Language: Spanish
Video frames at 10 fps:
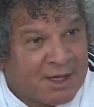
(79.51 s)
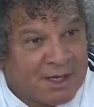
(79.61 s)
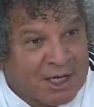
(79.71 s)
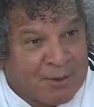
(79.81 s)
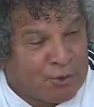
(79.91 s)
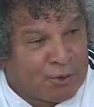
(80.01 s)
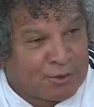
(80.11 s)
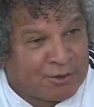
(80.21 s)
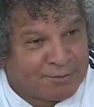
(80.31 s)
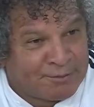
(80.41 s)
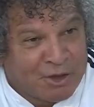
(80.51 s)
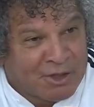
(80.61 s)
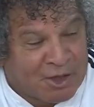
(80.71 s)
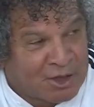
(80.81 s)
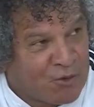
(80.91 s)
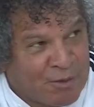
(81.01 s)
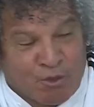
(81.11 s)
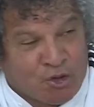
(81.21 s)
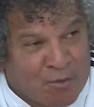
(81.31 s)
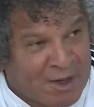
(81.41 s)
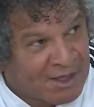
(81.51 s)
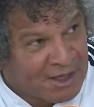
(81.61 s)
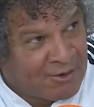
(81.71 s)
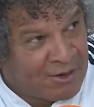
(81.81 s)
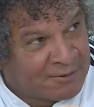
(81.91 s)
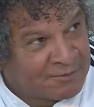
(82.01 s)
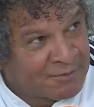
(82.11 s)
el equipo millonario se fue mucho más arriba.